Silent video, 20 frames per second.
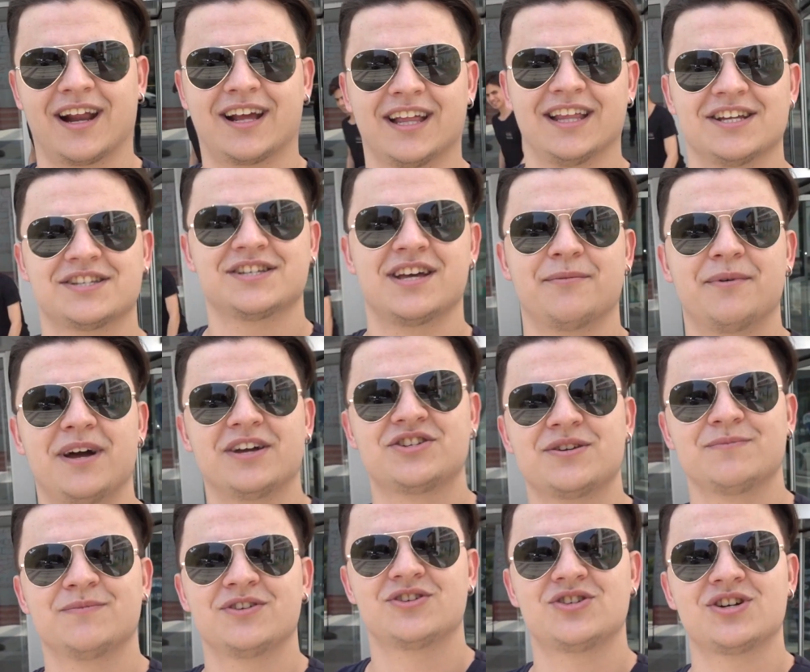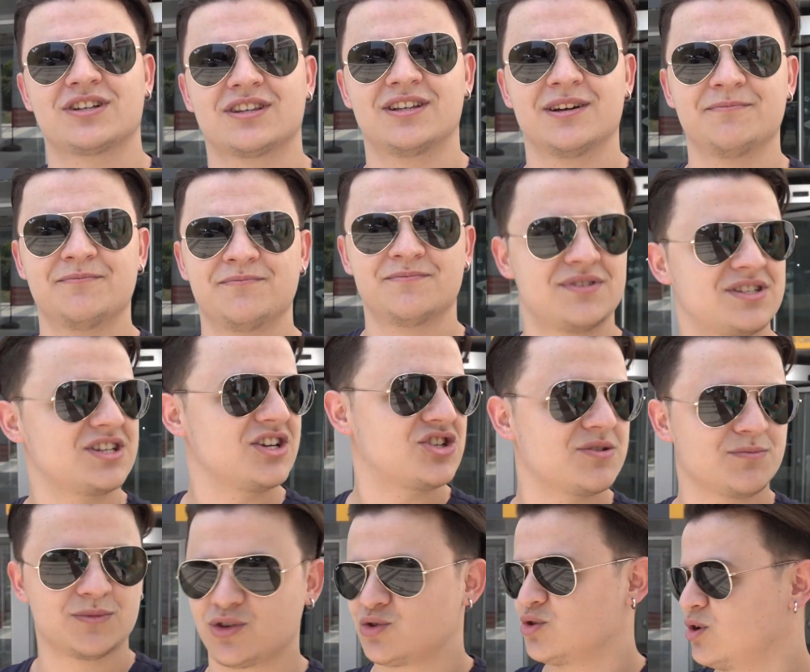Arkadaşlar ben şimdi çıktım.
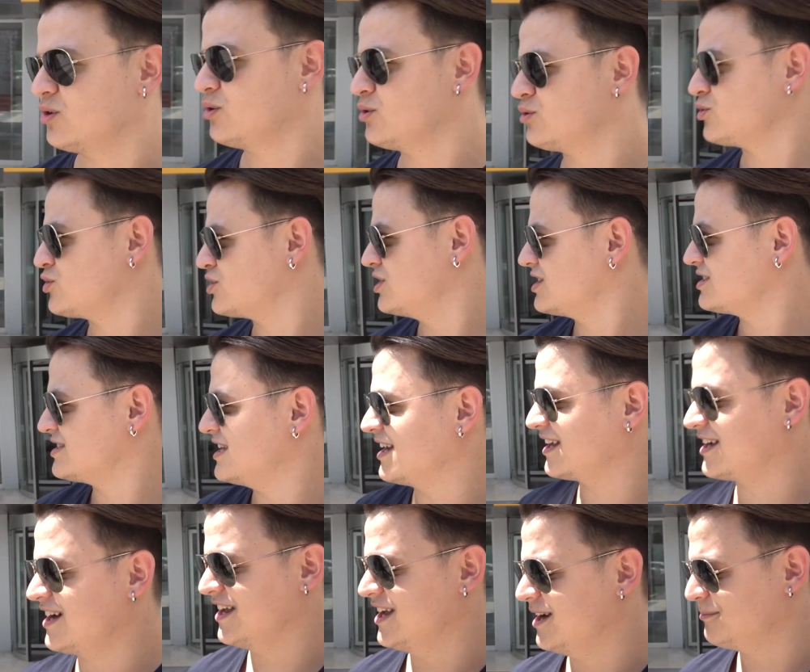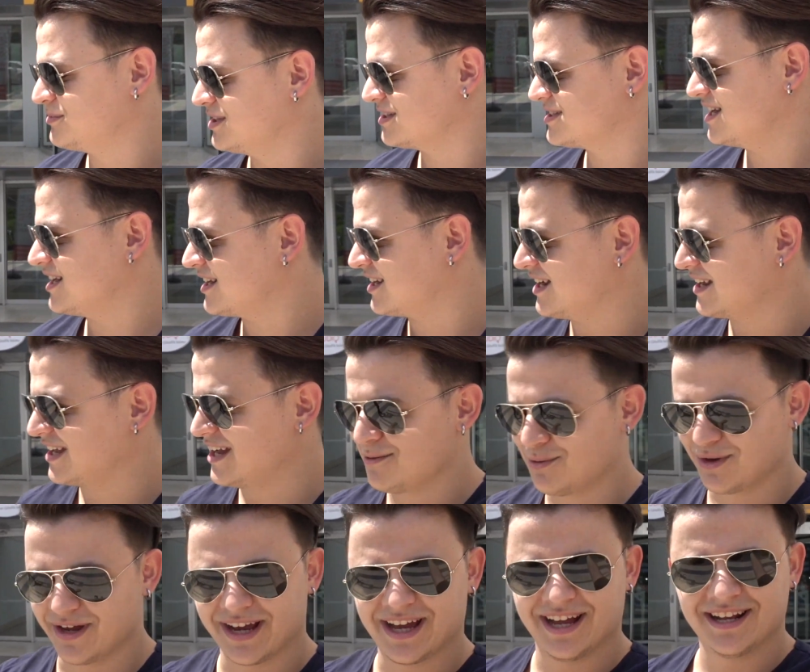Saçımda son rötuşları Serkan yaptı. Serkan gel
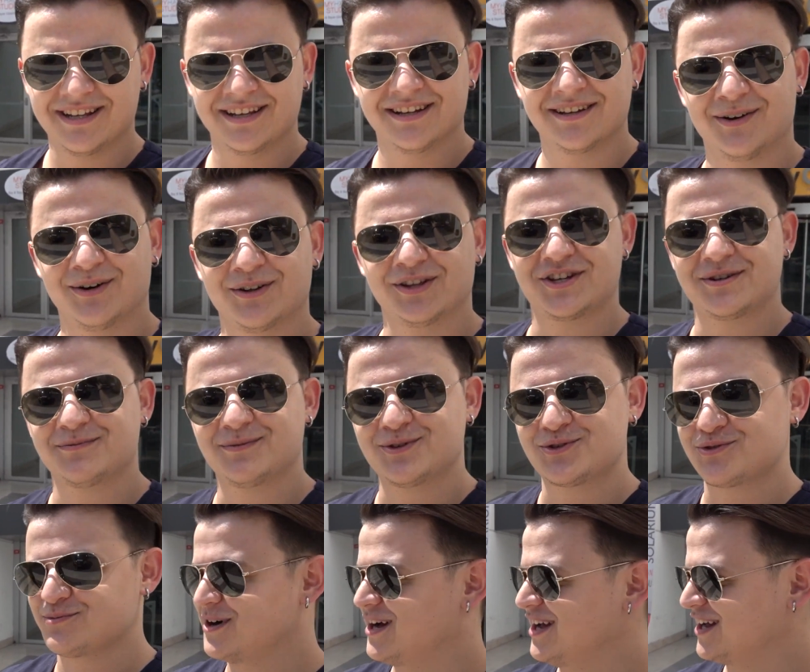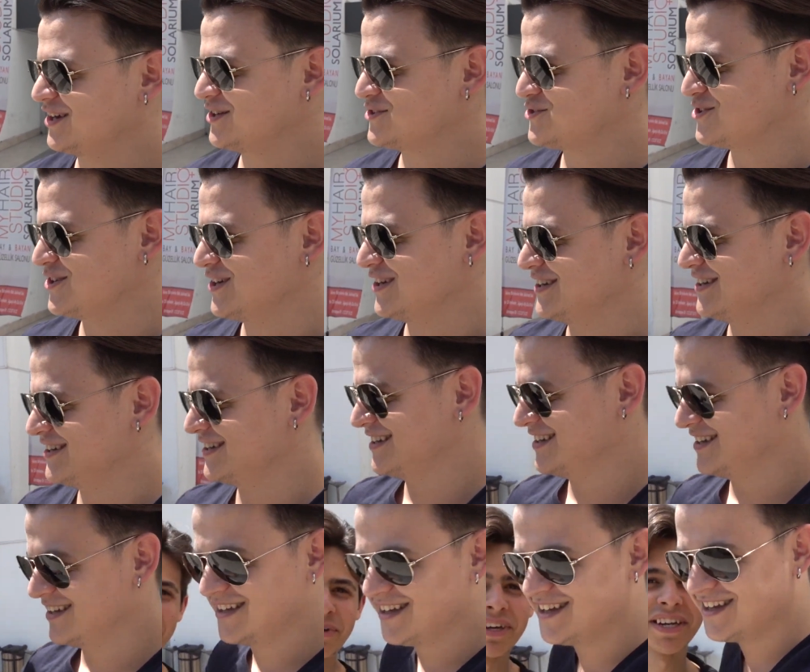buraya gel. O da şimdi Cuma'ya kaçıyor.
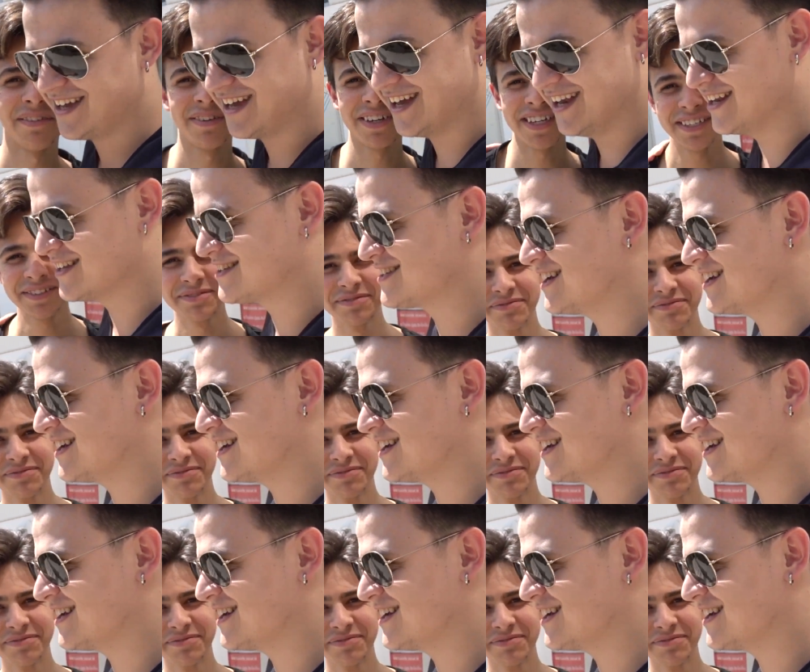Merhaba. Eline